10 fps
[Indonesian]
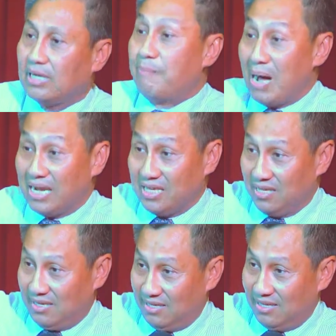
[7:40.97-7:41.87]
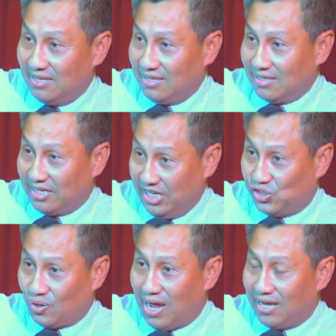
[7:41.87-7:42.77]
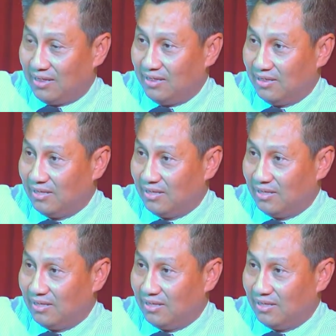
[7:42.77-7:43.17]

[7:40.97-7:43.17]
kembali ke Israel.